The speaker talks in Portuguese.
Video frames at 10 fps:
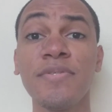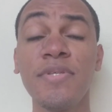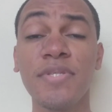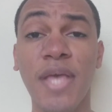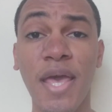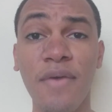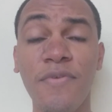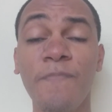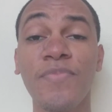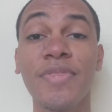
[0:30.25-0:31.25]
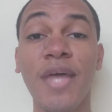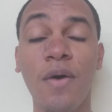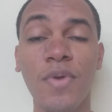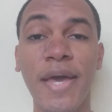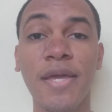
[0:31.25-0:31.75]
Se inscreve,
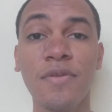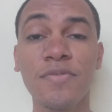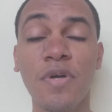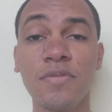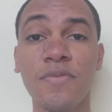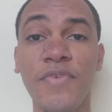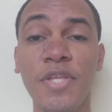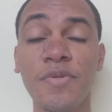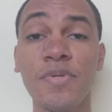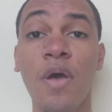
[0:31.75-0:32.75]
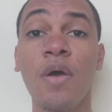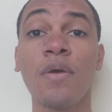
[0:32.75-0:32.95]
dá o like nos nossos vídeos,